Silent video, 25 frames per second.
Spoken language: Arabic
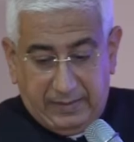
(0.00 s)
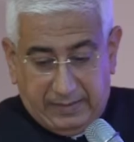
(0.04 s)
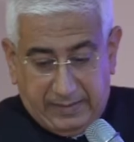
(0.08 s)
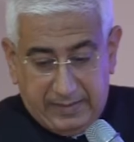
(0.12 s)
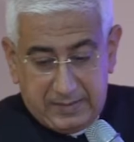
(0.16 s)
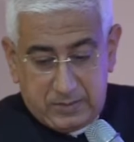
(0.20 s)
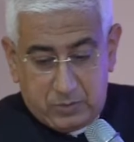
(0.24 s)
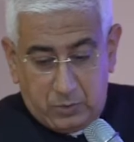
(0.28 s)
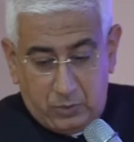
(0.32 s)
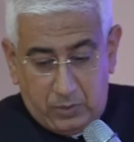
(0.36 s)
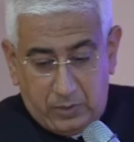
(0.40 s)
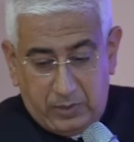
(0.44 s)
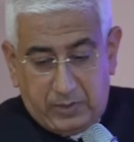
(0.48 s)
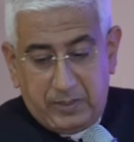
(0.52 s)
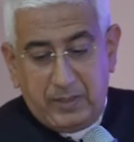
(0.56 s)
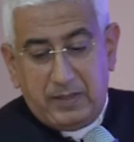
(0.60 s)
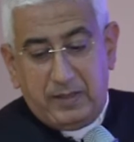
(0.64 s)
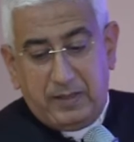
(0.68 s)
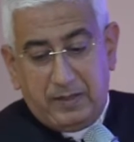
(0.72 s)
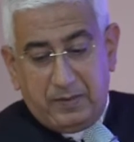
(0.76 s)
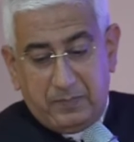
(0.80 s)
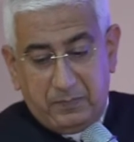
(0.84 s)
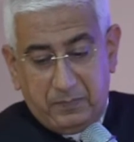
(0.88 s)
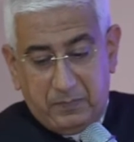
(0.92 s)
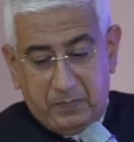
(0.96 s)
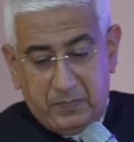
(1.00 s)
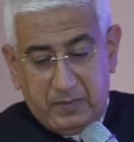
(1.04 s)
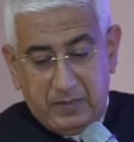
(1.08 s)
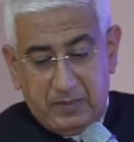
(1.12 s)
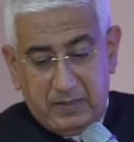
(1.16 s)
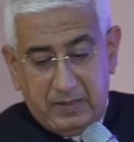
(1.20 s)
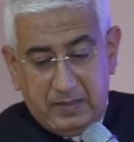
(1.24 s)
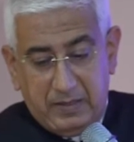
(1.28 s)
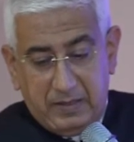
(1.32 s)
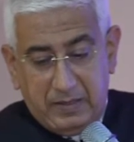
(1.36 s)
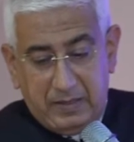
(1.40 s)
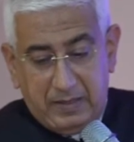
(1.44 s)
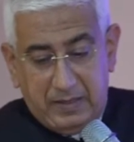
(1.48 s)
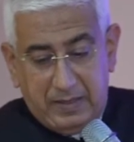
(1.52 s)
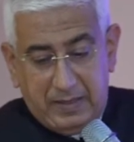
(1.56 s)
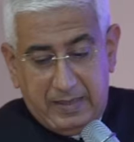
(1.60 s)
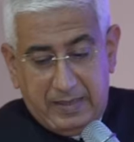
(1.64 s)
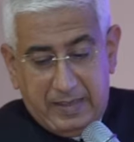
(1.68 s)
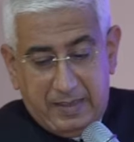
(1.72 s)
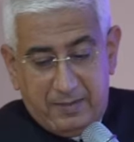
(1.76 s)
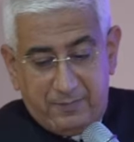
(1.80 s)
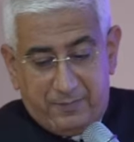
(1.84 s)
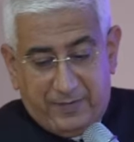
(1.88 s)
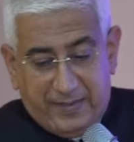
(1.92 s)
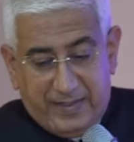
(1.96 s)
الكاثوليكيه
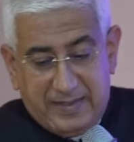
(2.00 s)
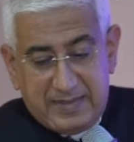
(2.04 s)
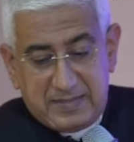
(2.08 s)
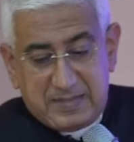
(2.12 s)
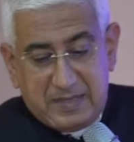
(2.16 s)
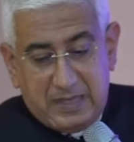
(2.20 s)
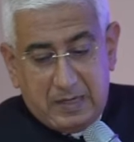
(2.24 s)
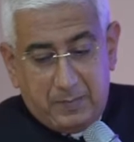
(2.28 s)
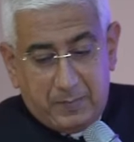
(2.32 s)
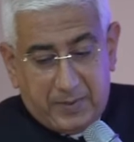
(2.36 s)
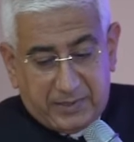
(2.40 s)
فهذه